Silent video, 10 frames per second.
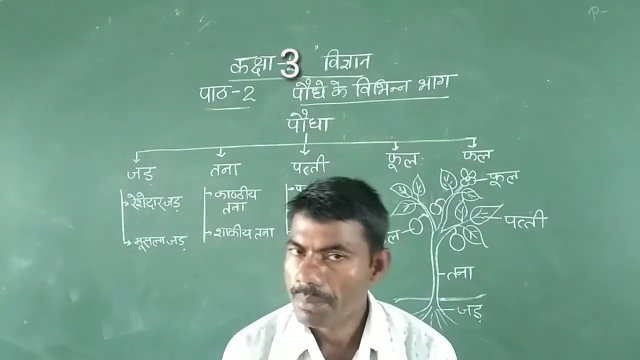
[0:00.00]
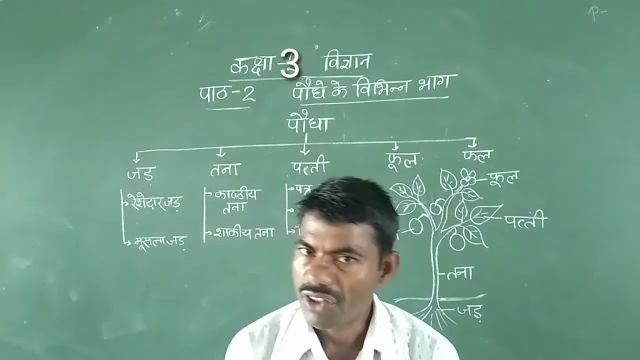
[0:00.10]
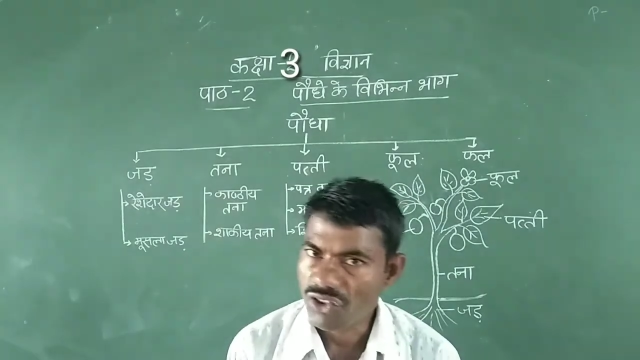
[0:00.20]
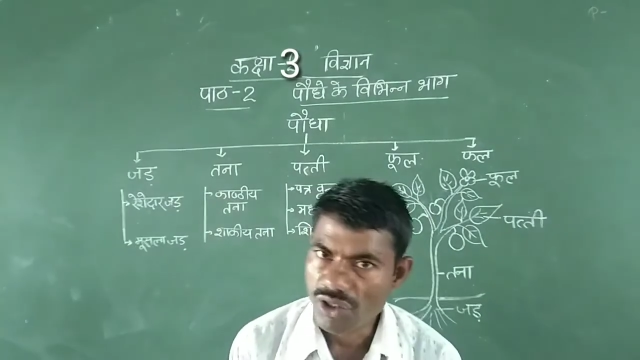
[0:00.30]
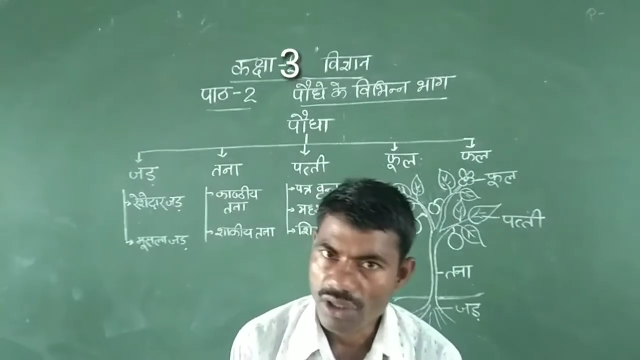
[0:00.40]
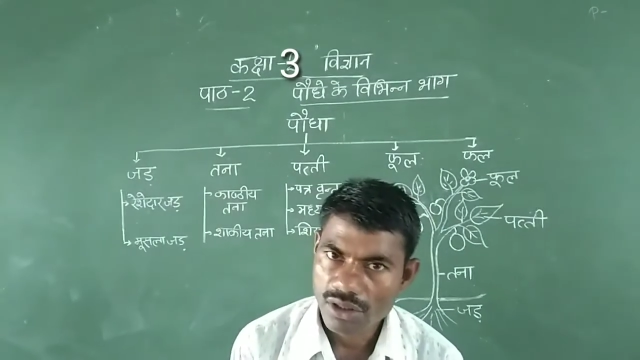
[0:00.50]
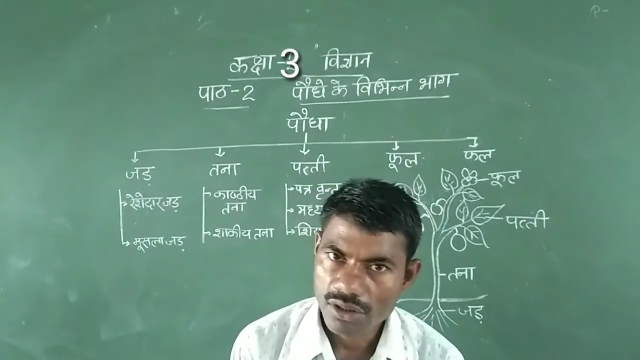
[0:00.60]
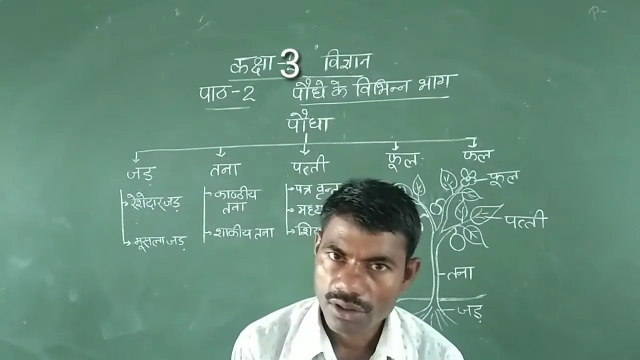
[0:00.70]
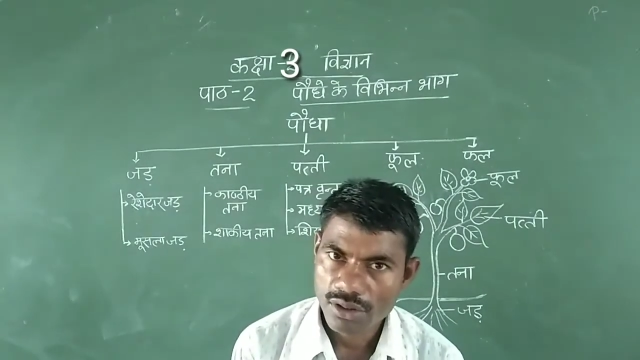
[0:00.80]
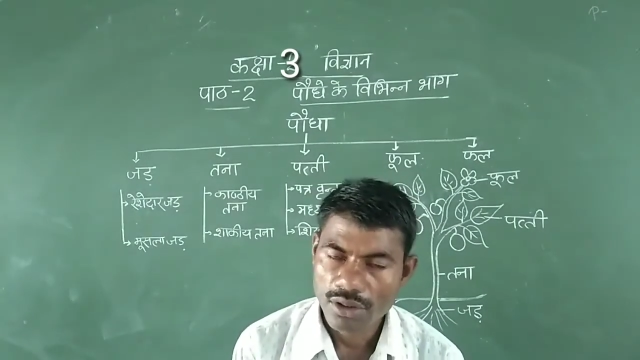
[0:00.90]
पत्ती
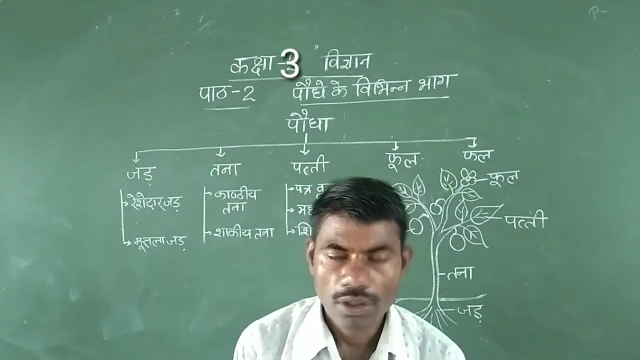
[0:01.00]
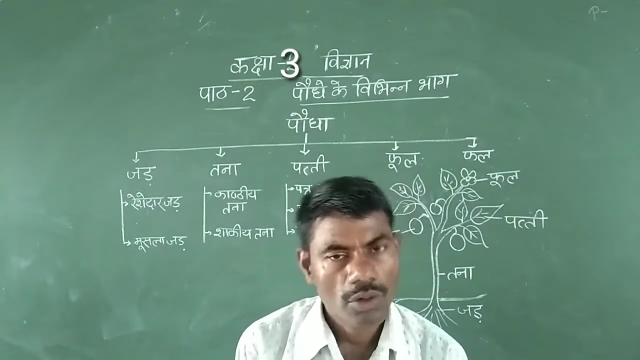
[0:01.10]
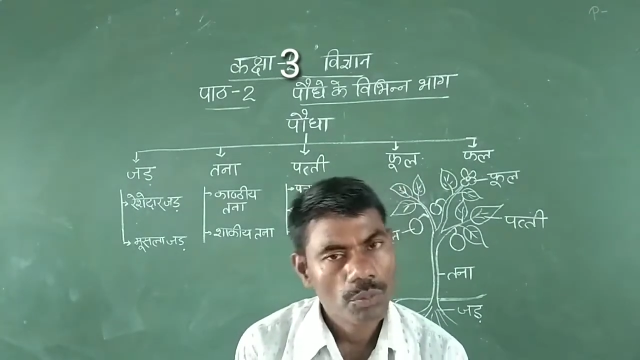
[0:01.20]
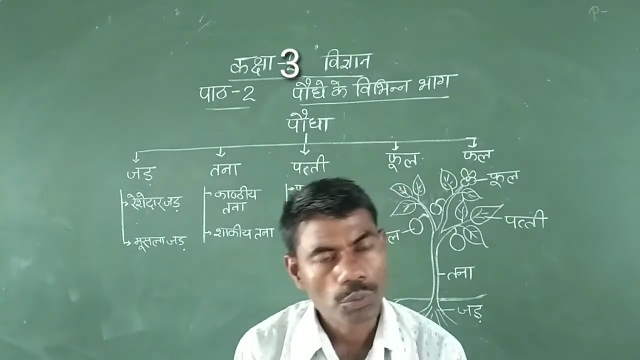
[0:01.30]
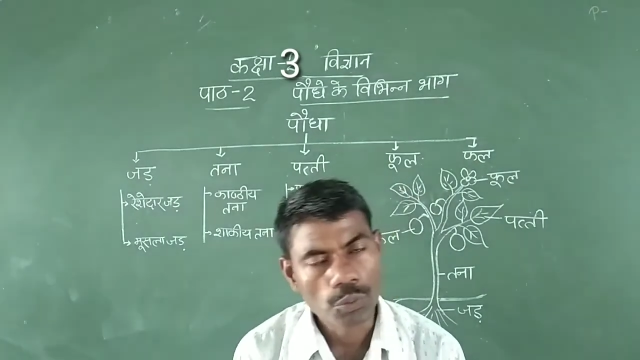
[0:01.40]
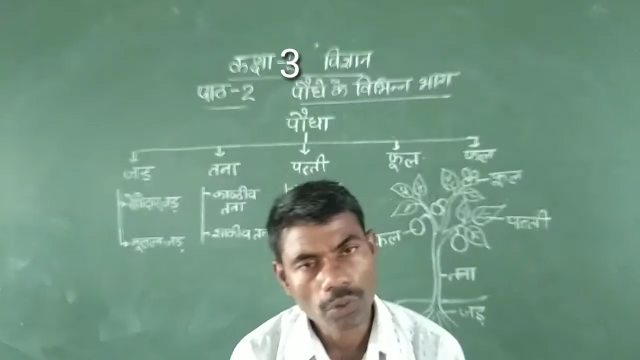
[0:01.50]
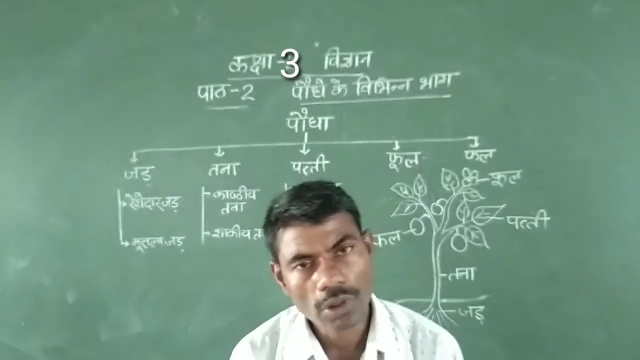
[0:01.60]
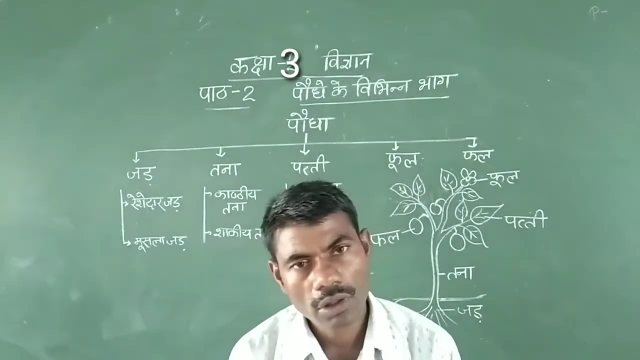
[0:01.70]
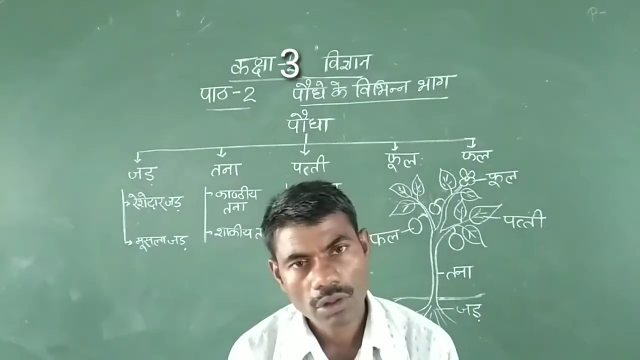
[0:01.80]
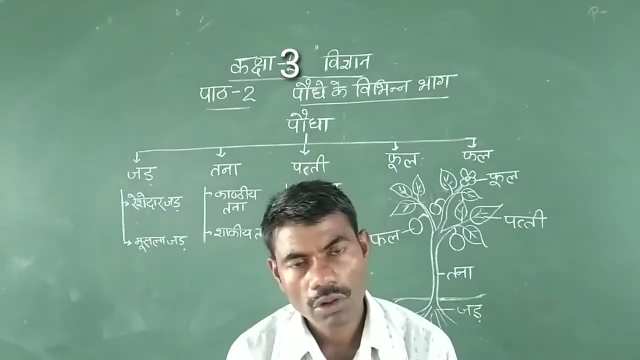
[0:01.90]

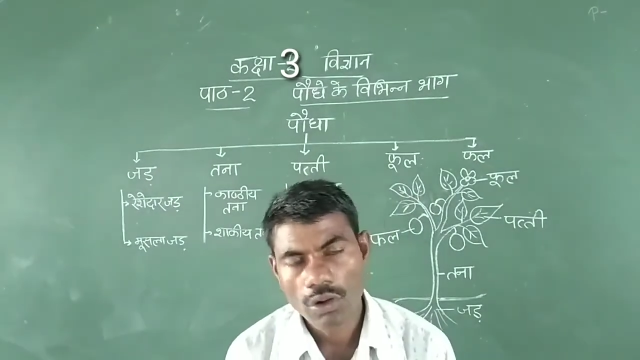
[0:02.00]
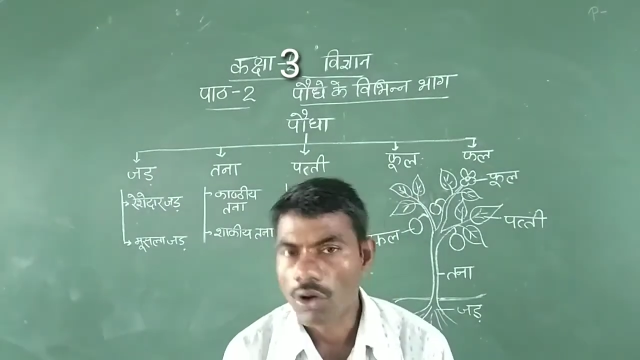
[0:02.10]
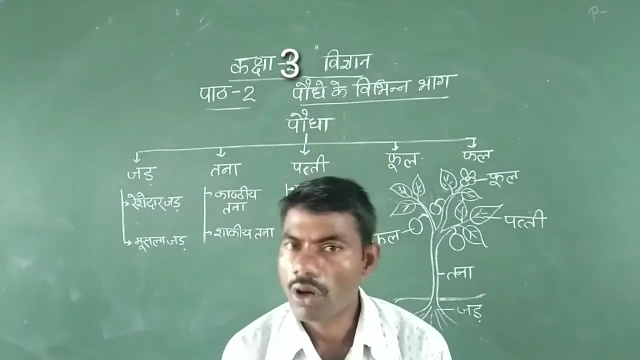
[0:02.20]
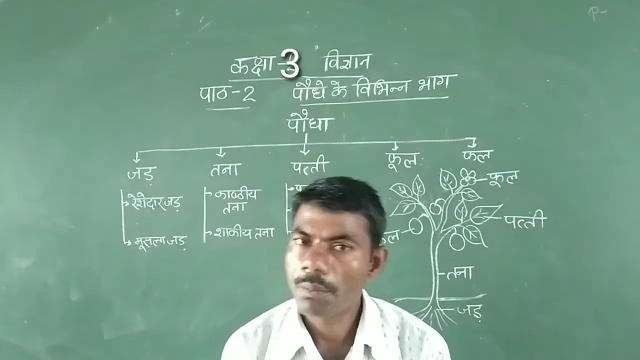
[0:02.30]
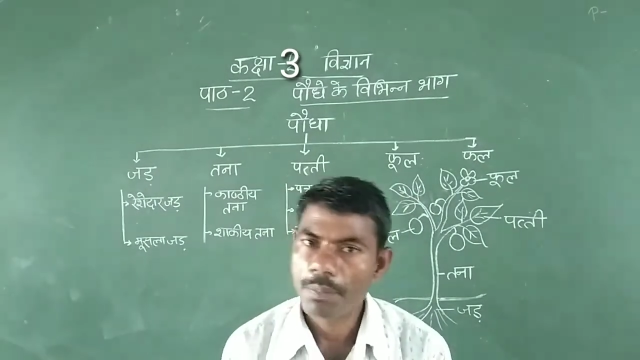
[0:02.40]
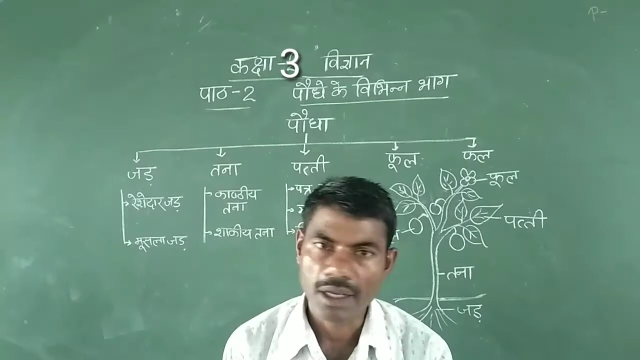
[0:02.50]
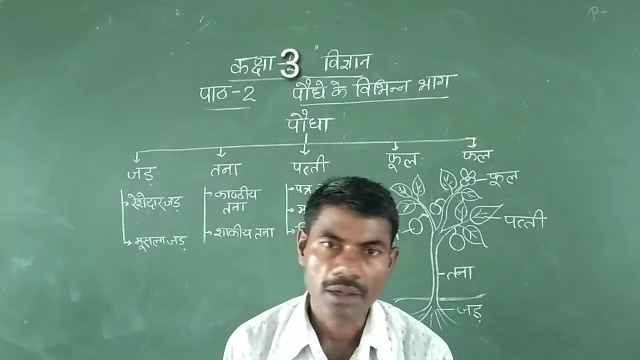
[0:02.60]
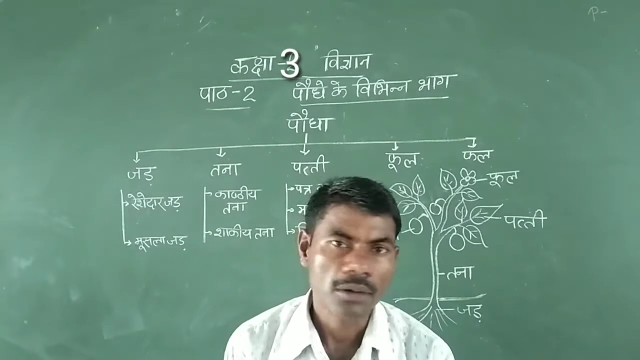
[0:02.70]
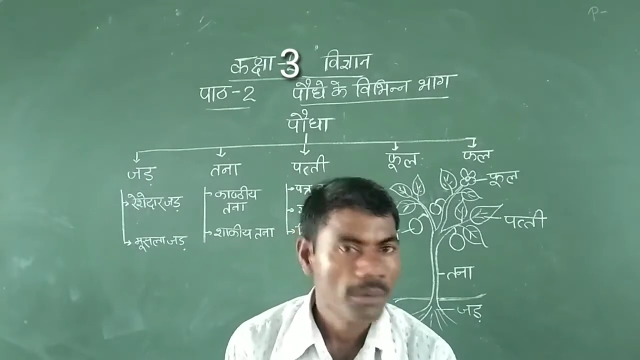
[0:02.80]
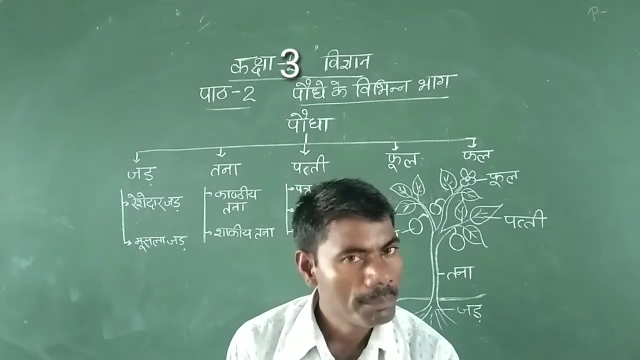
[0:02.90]
फूल और
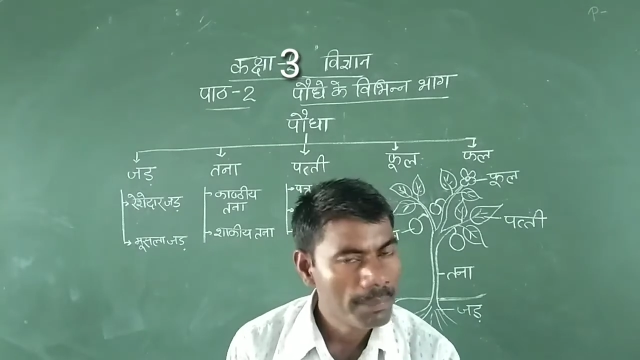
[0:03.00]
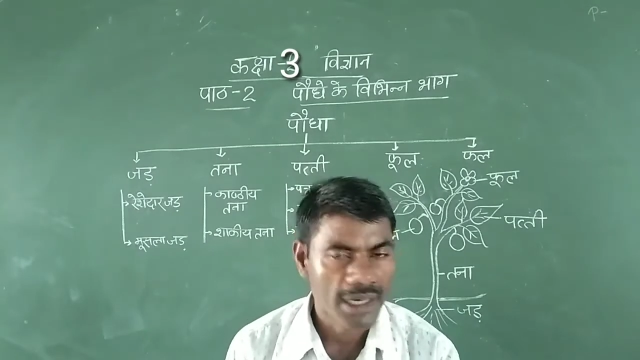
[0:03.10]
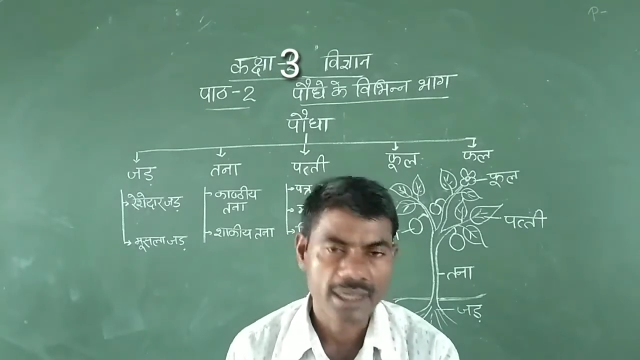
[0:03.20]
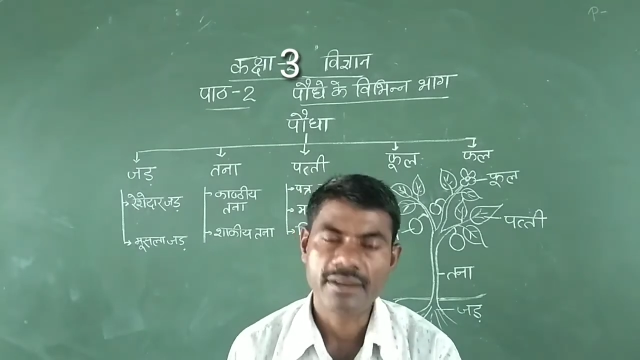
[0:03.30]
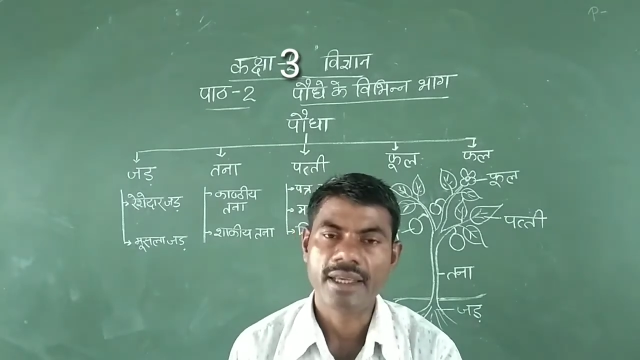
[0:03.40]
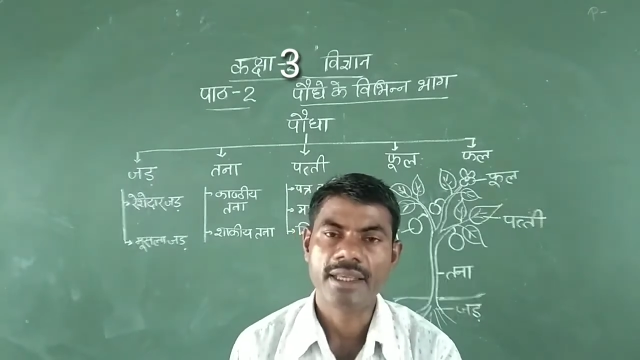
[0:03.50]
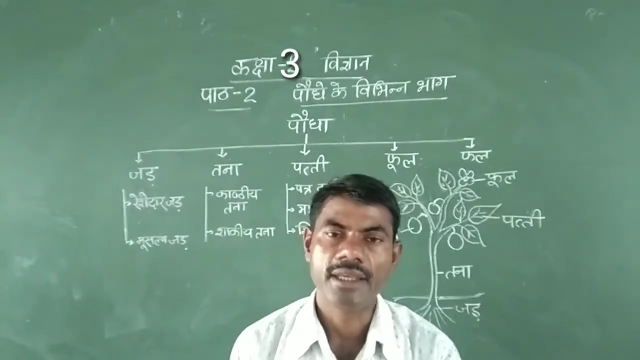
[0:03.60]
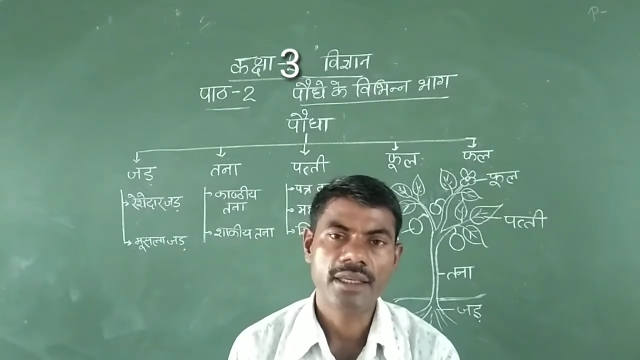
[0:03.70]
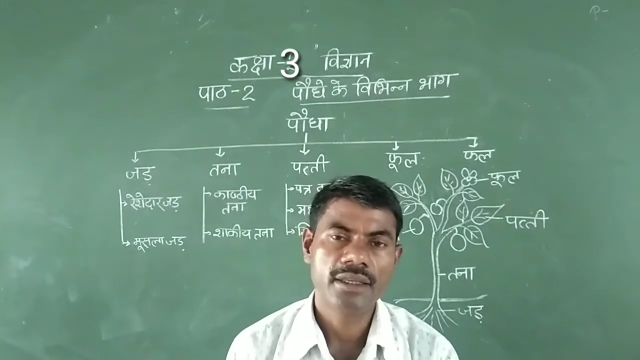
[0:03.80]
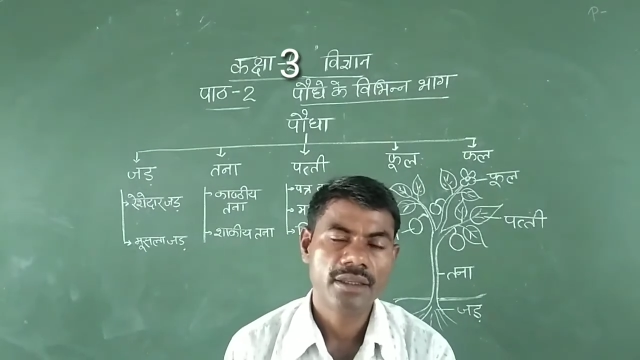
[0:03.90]
फल पाए
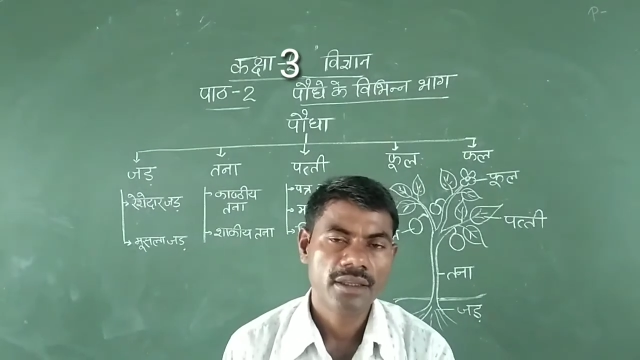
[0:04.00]
जाएंगे